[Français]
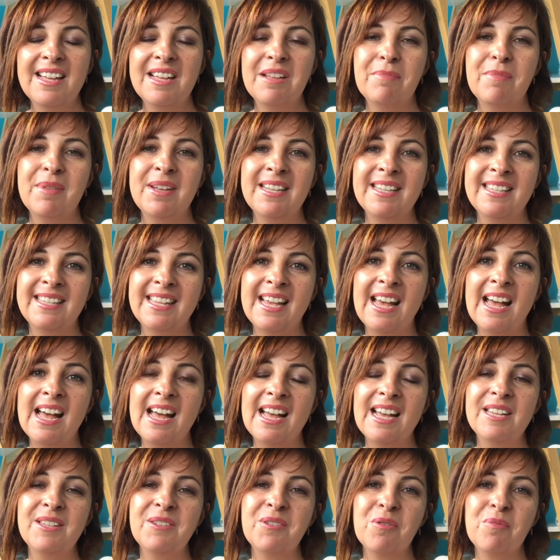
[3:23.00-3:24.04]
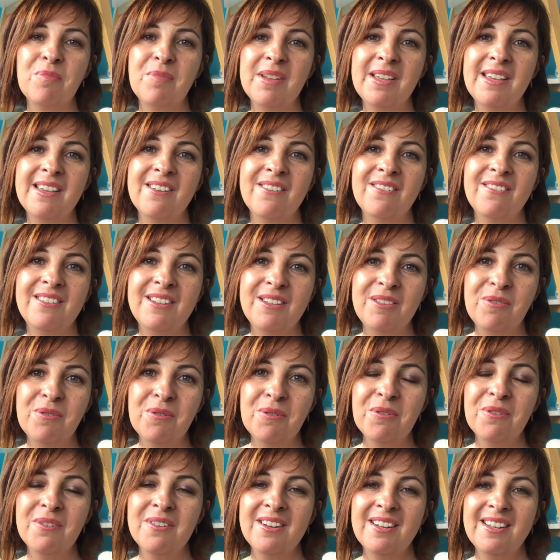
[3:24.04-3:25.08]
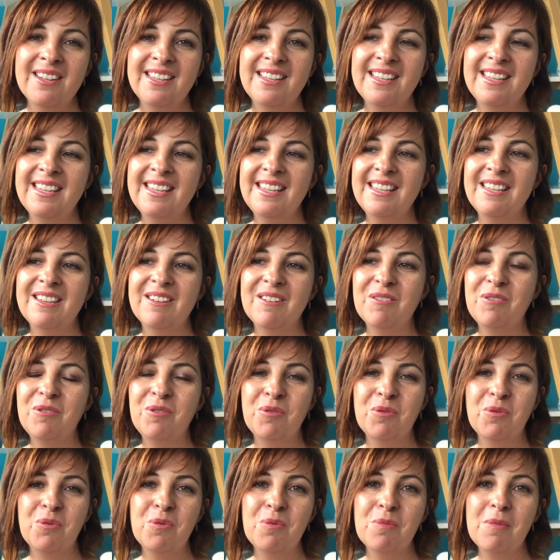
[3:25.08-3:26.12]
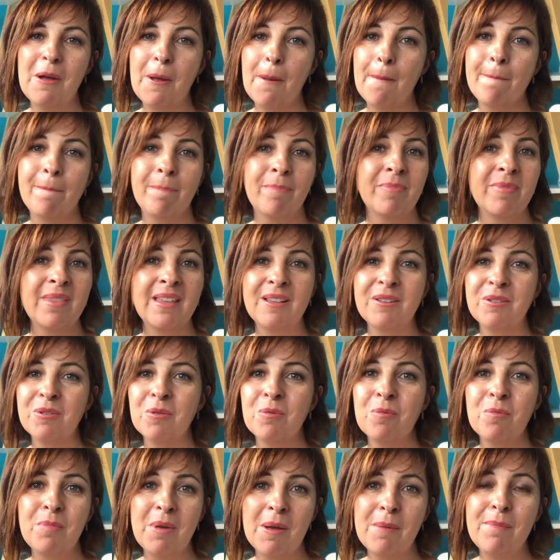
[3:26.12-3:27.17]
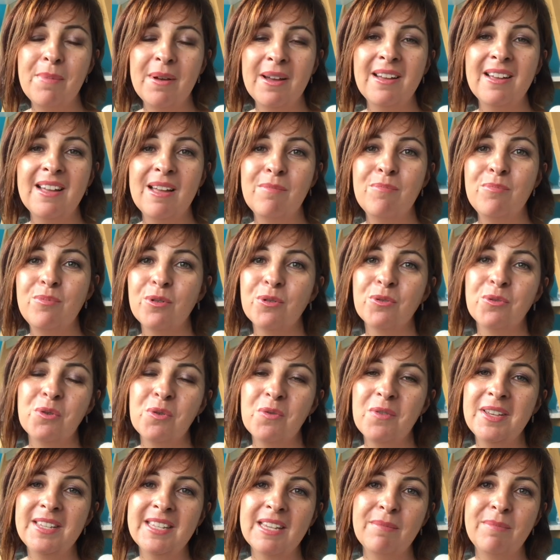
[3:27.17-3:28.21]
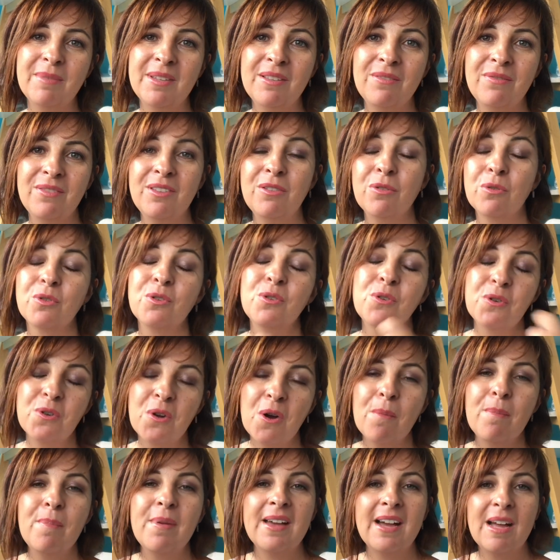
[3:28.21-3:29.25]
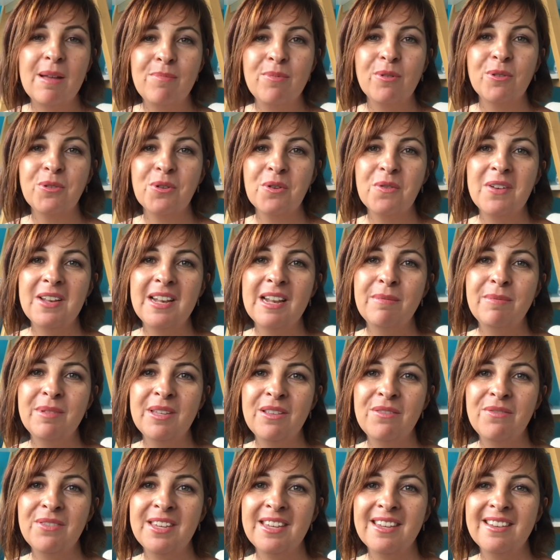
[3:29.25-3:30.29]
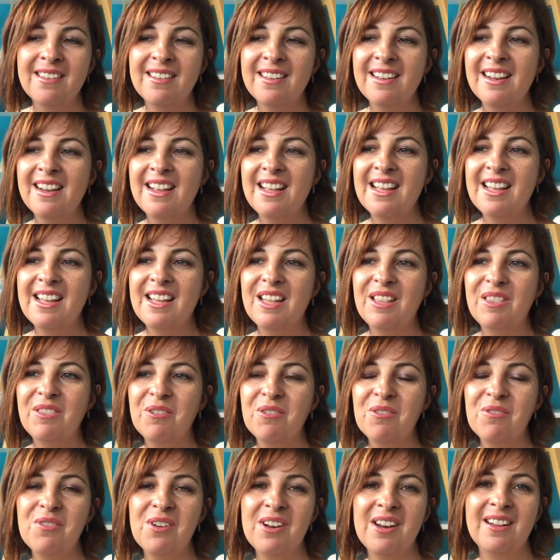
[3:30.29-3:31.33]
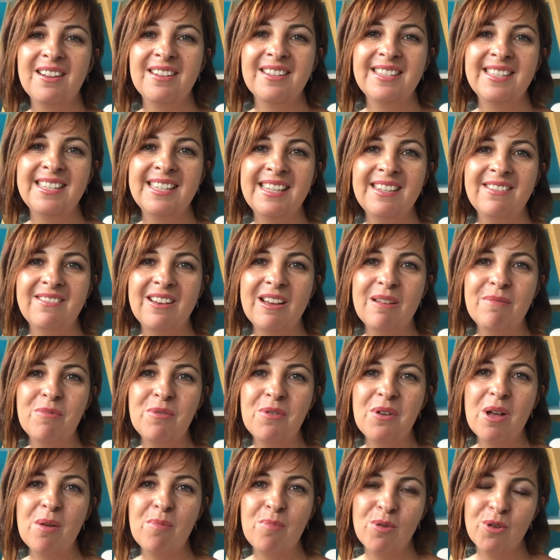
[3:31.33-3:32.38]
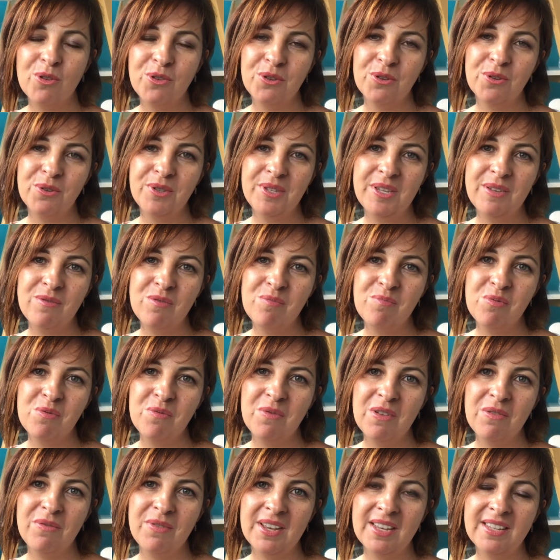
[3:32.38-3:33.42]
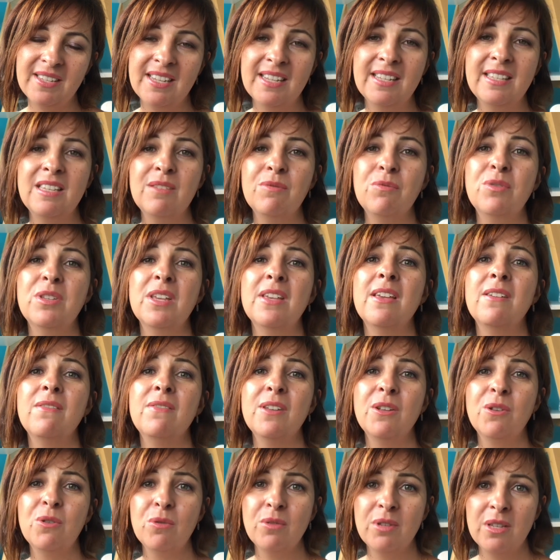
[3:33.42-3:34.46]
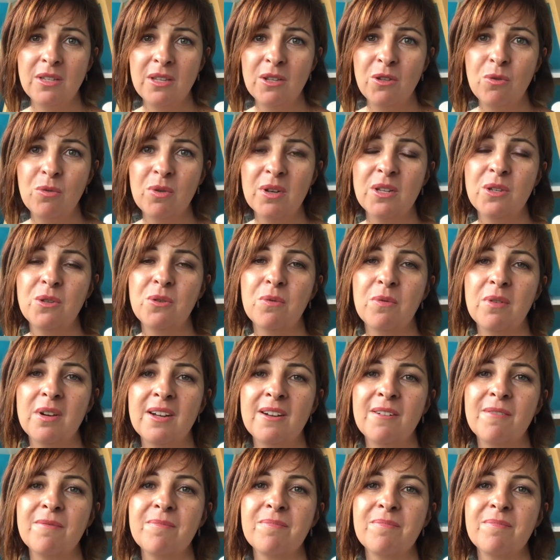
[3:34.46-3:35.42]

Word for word: ben, ça a rassemblé les deux et euh, du coup, ben, son papa a pu retrouver sa petite fille. Donc le grand-père a pu retrouver la petite fille. Donc voilà, c'est vraiment important si vous pouvez faire ça, si vous avez vécu ces situations-là.